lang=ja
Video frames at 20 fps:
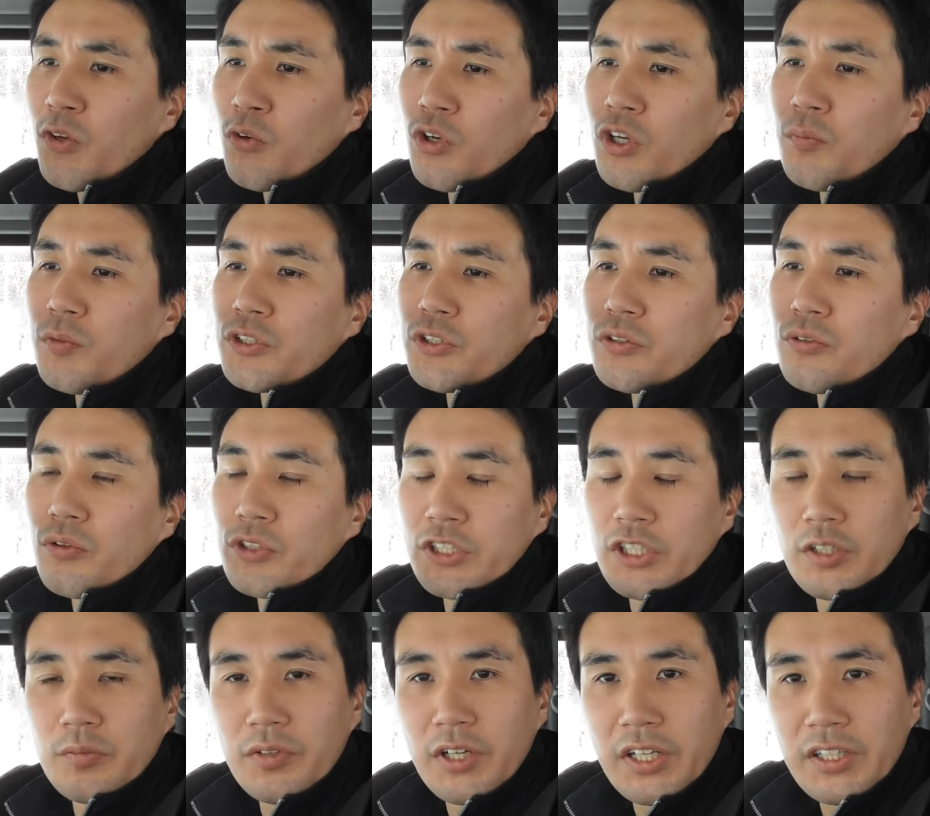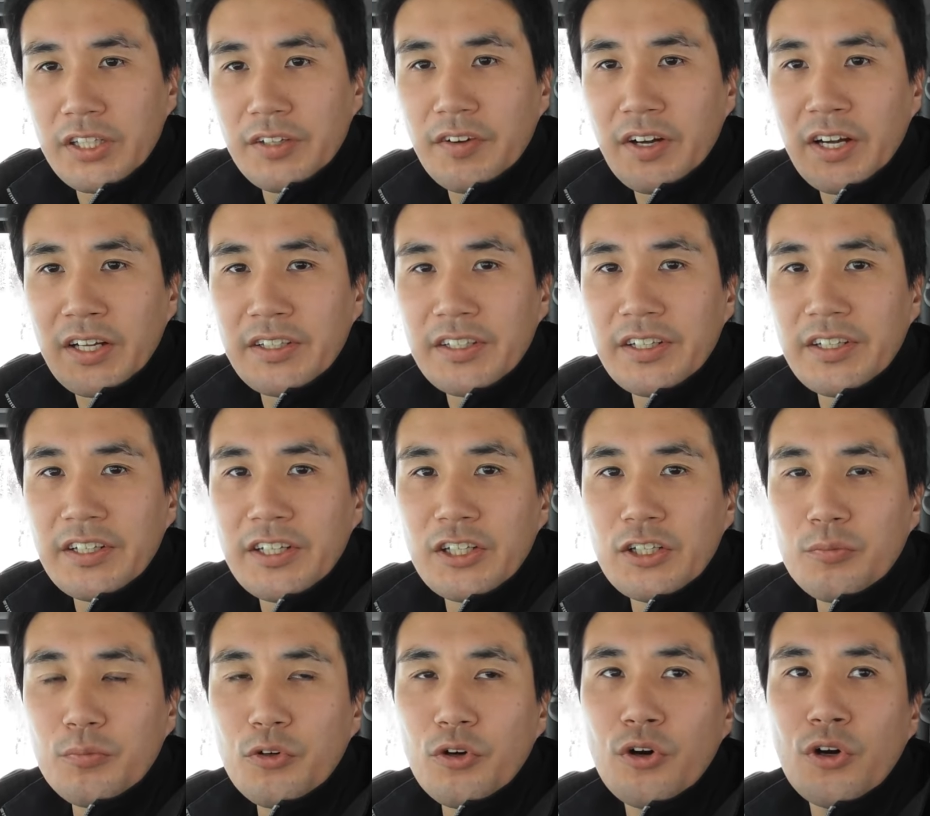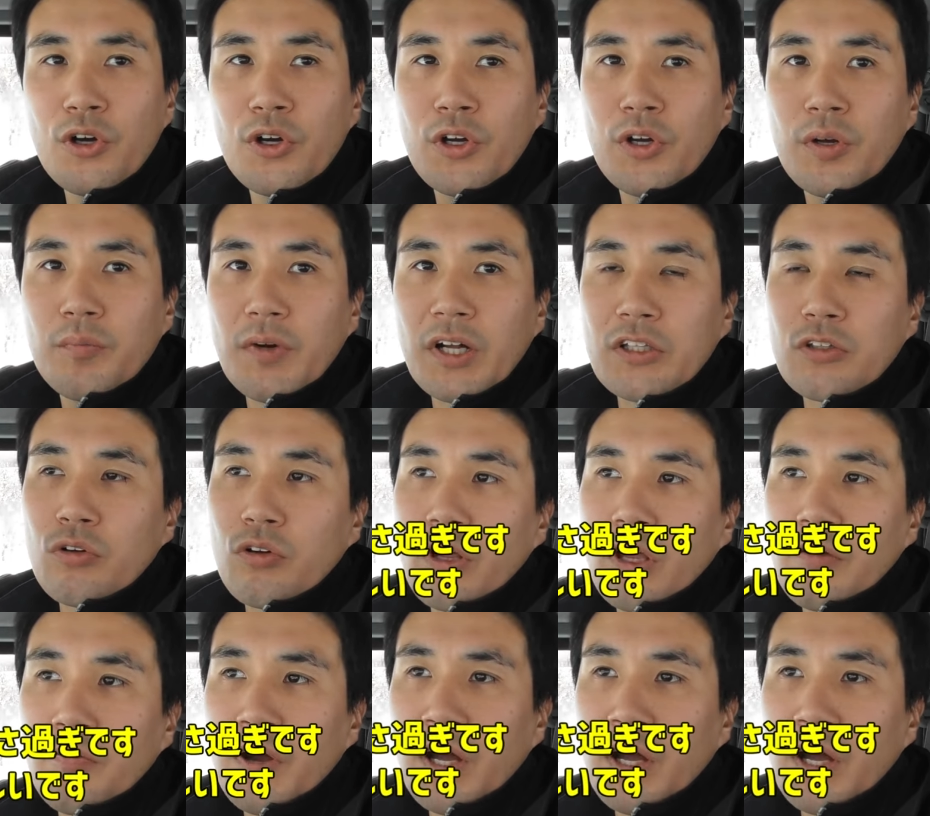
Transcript: 俺もちょっと教えてもらって分かったんだけども、まあ、トレ